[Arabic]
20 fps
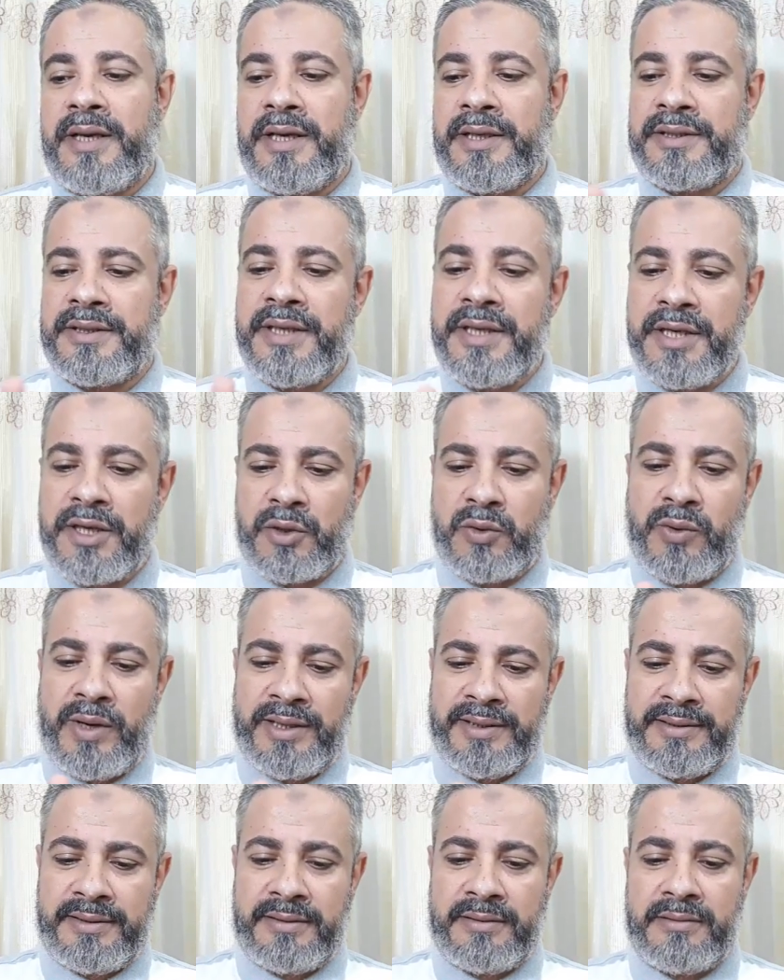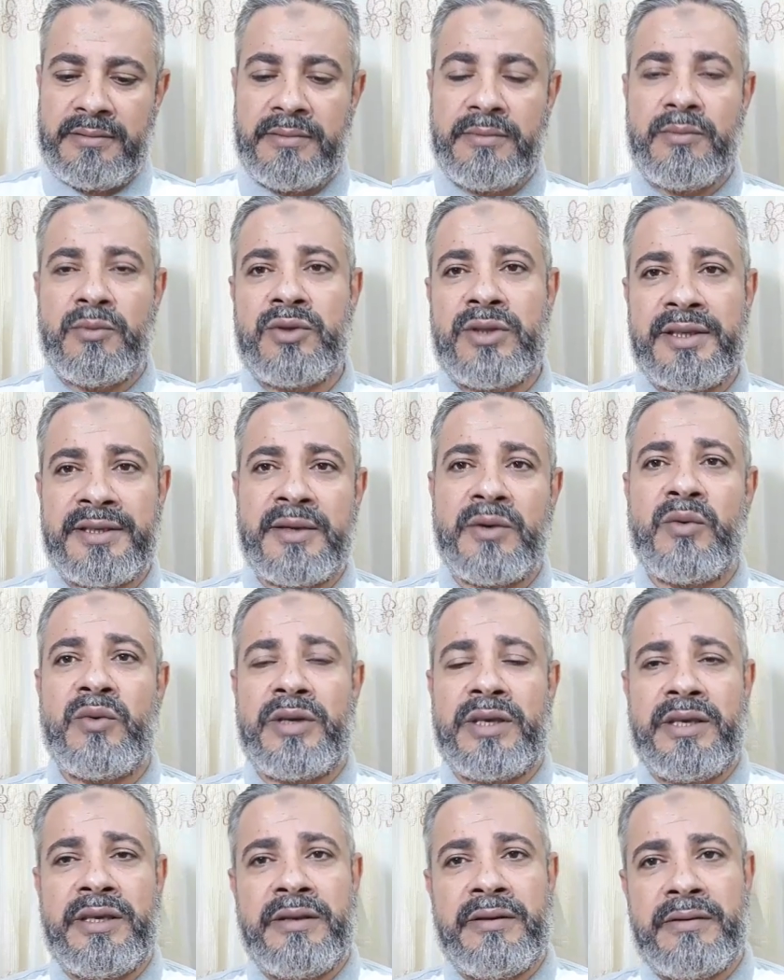اتنين اخوات
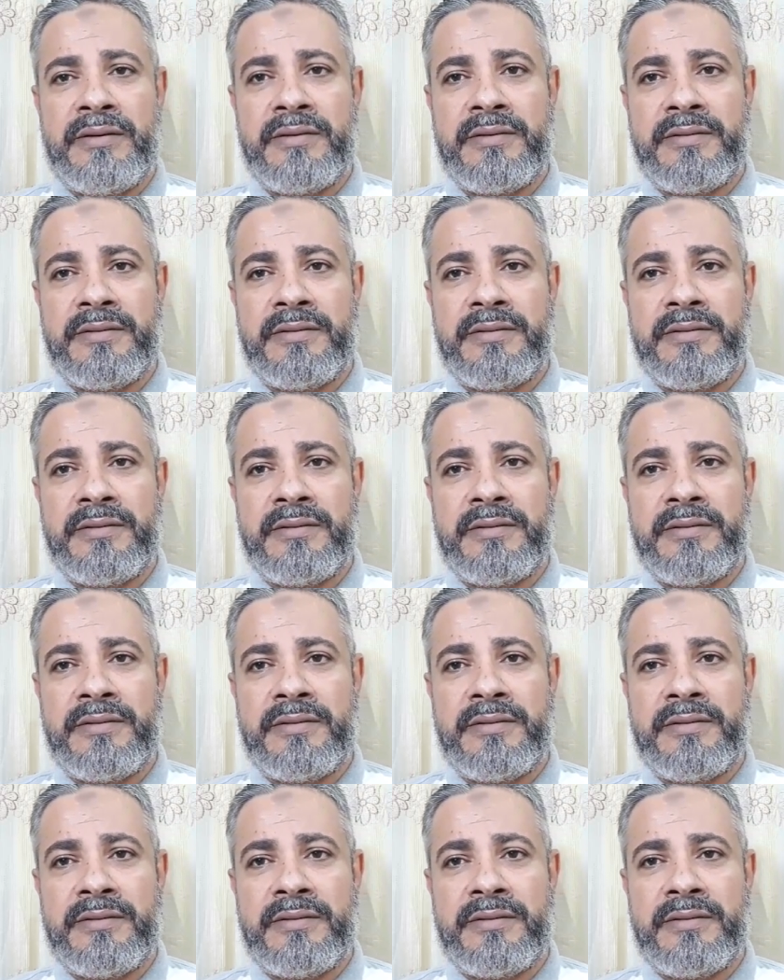متزوجين